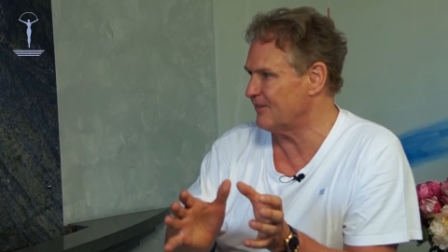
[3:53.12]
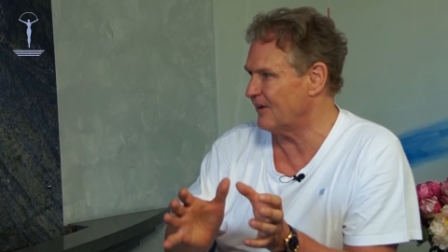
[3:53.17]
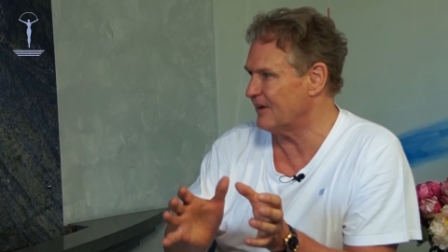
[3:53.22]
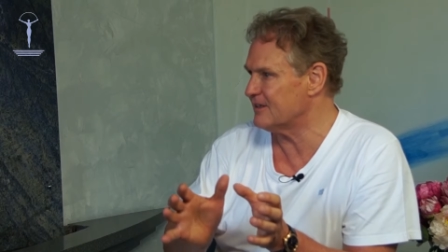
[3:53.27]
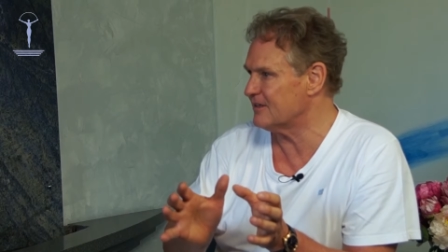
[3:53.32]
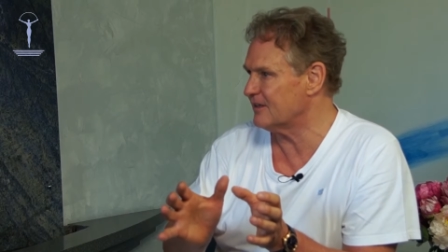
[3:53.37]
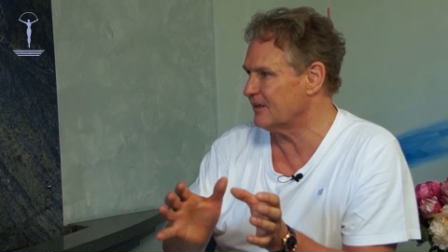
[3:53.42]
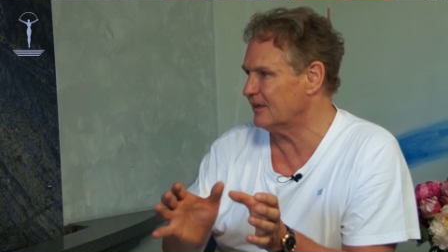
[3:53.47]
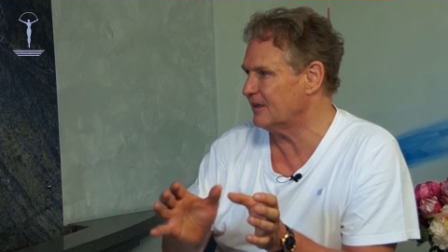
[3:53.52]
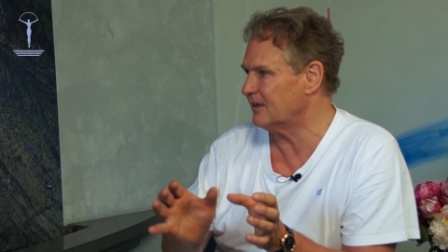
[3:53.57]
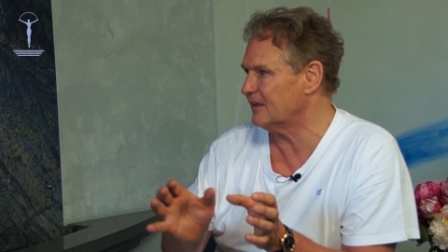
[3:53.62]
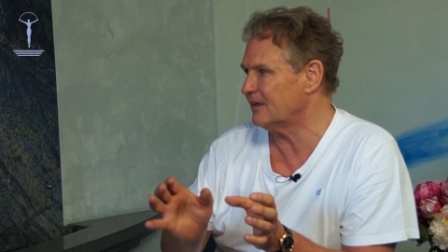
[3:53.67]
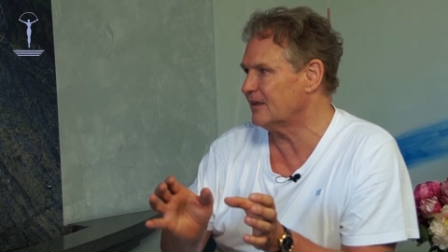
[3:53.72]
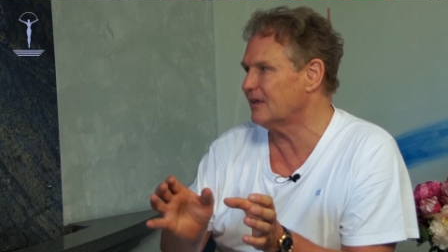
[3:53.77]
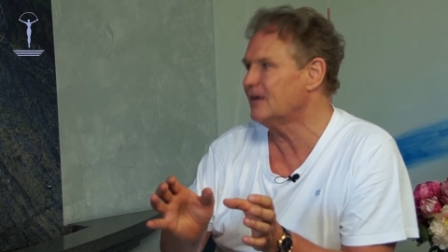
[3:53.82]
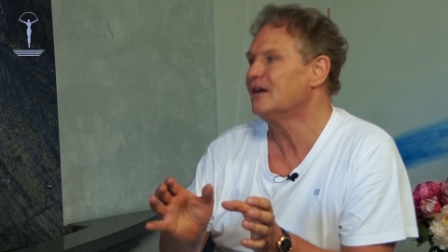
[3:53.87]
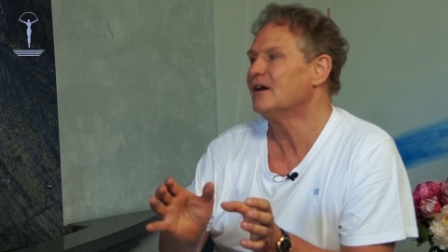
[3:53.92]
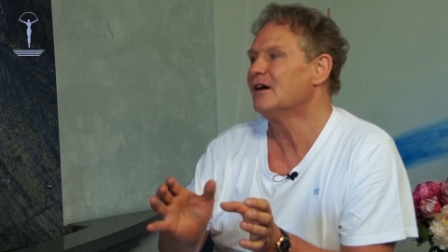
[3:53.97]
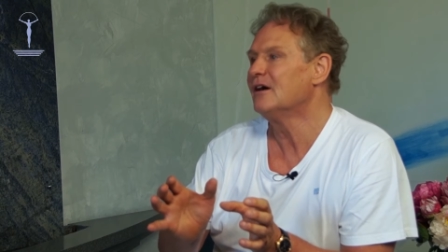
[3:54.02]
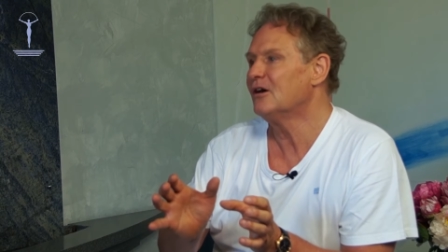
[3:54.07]
Wein trinken
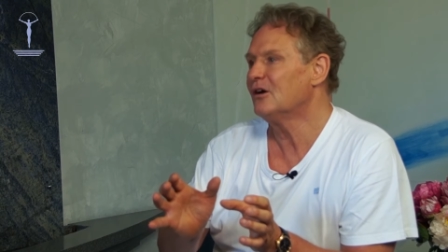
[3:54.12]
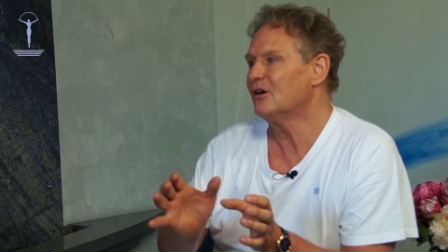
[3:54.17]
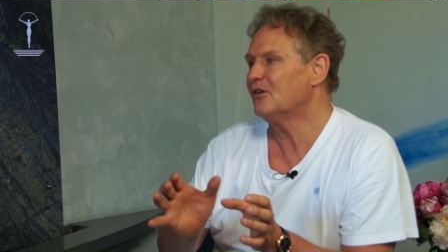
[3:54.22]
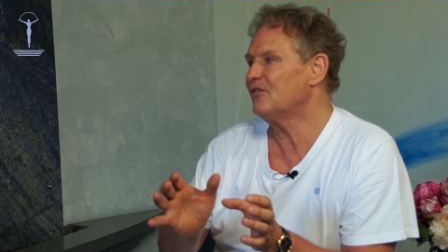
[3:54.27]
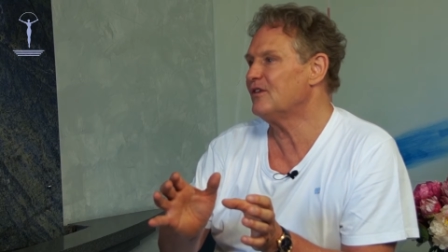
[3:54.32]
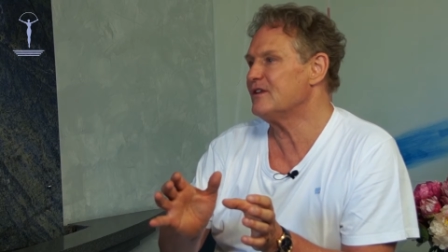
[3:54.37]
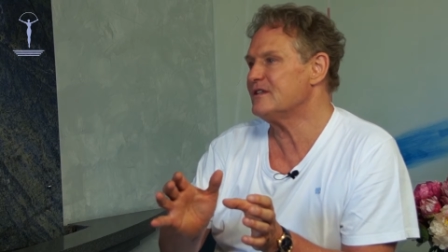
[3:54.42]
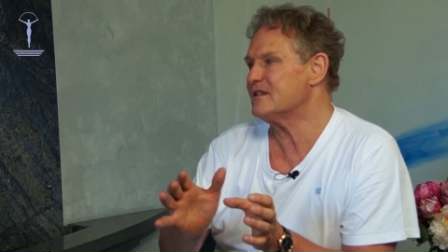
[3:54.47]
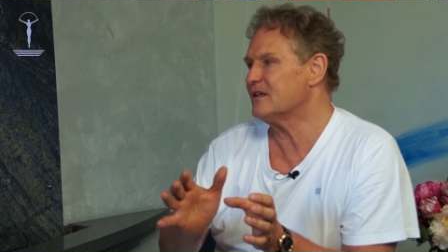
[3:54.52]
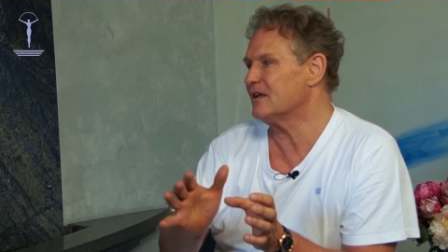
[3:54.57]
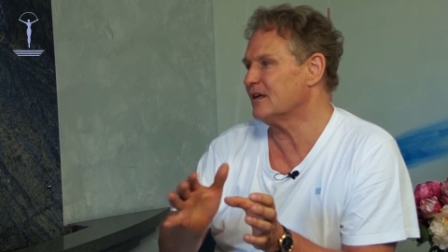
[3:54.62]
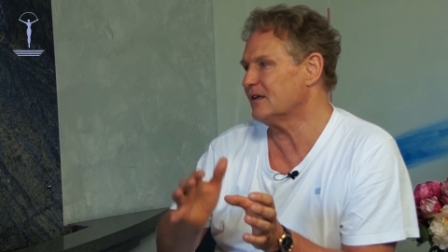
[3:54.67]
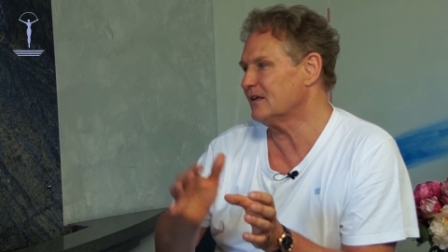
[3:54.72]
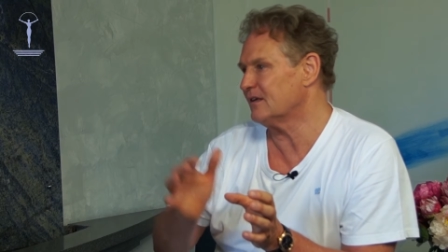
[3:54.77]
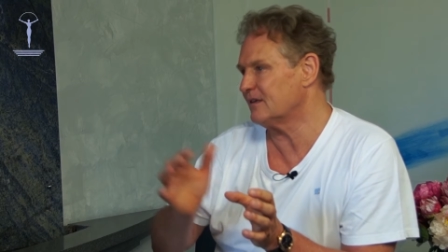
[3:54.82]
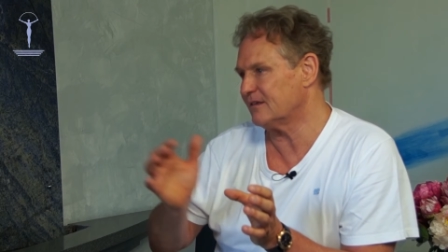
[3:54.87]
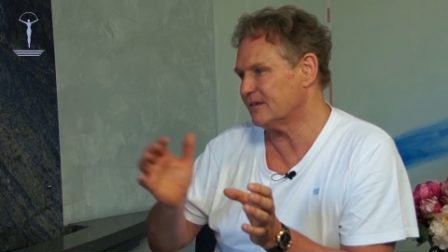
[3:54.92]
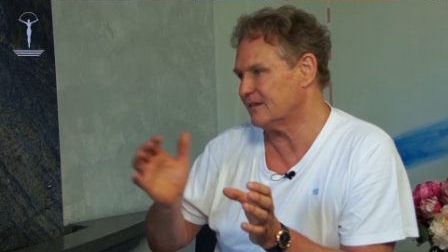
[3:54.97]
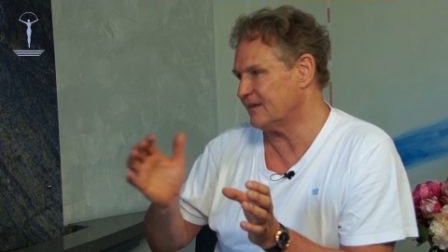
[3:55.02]
und wenn Sie dann